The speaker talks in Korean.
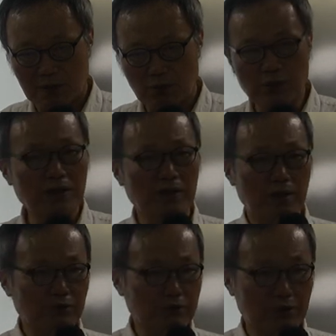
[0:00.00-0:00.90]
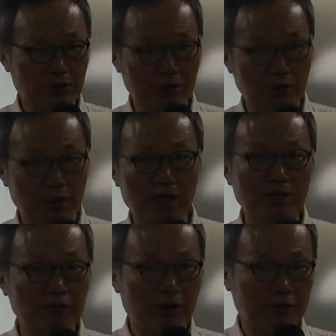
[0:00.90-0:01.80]
소외란 게 무슨 뜻이야?
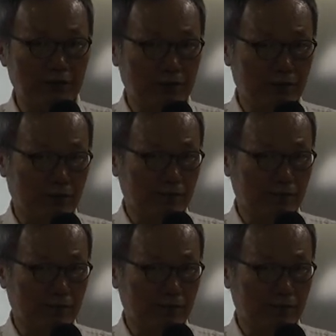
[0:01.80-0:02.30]
alienation.